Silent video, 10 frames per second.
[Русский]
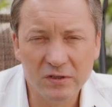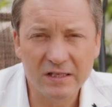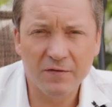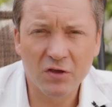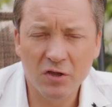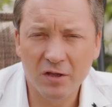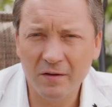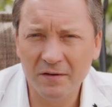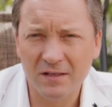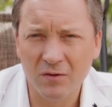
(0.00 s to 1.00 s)
Уставший
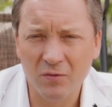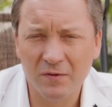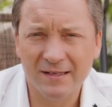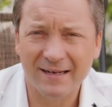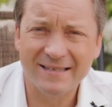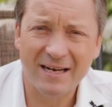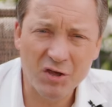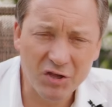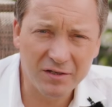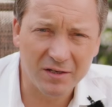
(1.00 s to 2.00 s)
человек становится
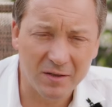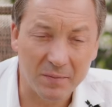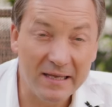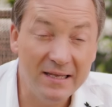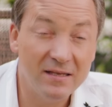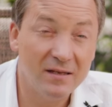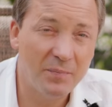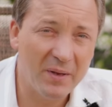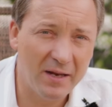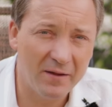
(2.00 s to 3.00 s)
раздражительным и
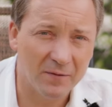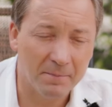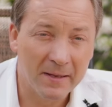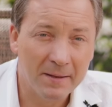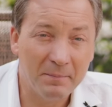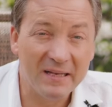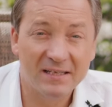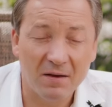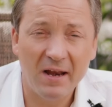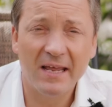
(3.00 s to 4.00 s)
нетерпеливым.
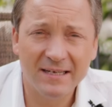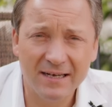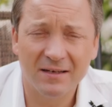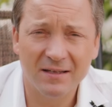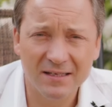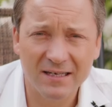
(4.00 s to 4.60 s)
Представляете, как это